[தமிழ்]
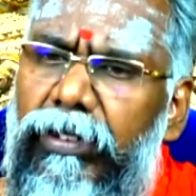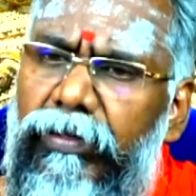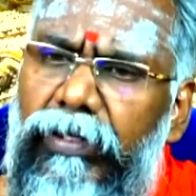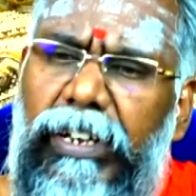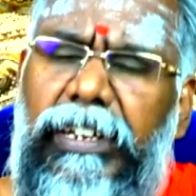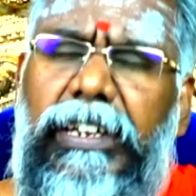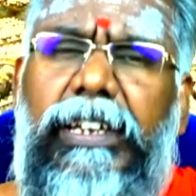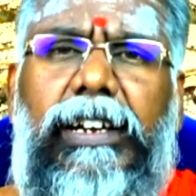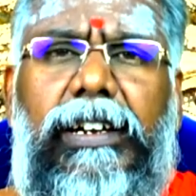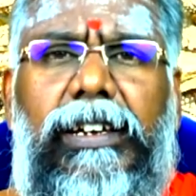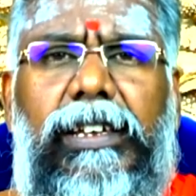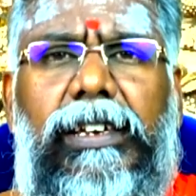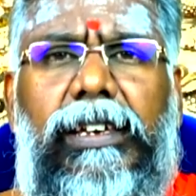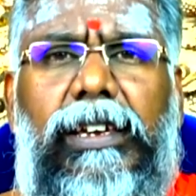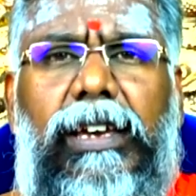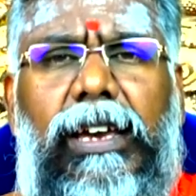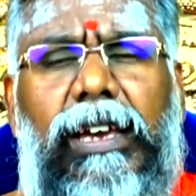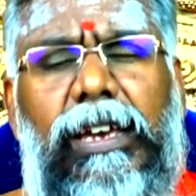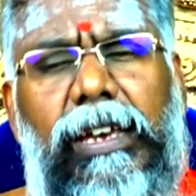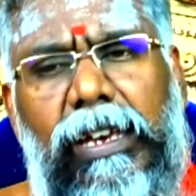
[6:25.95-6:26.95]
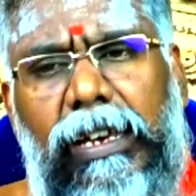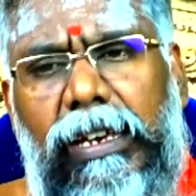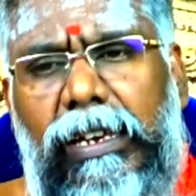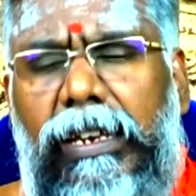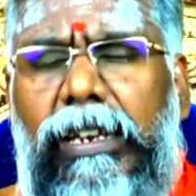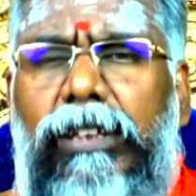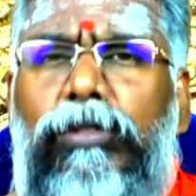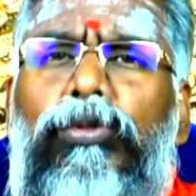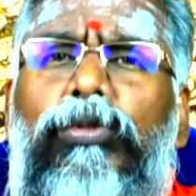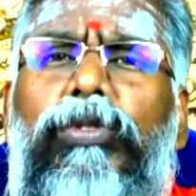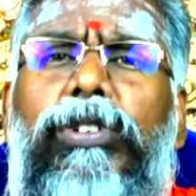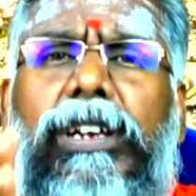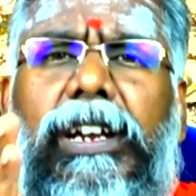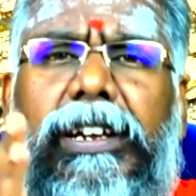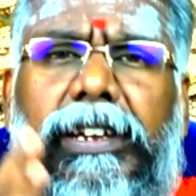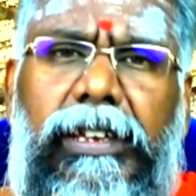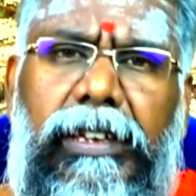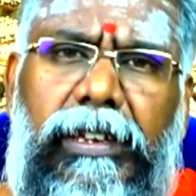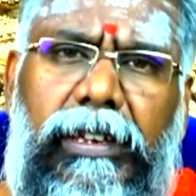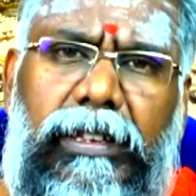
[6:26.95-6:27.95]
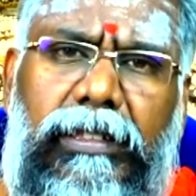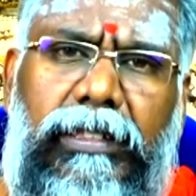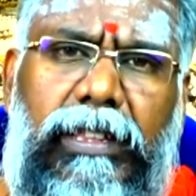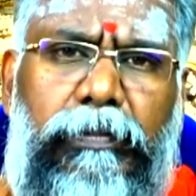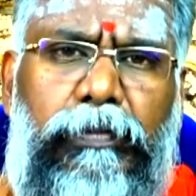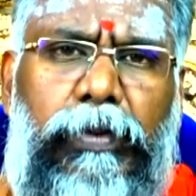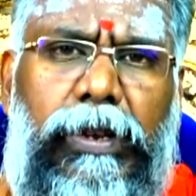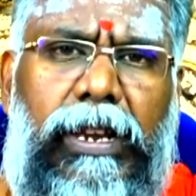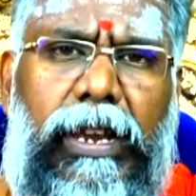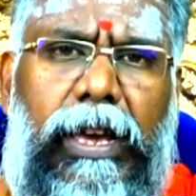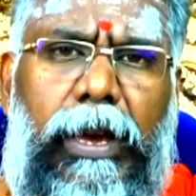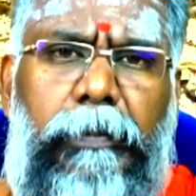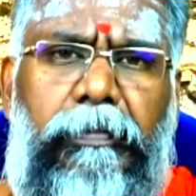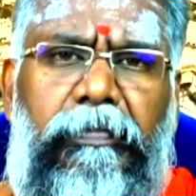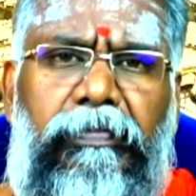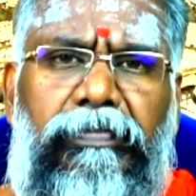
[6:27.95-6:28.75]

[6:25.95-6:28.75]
வேட்டி கட்டிங்க இல்லை துண்டு கட்டிங்க தப்பு இல்லை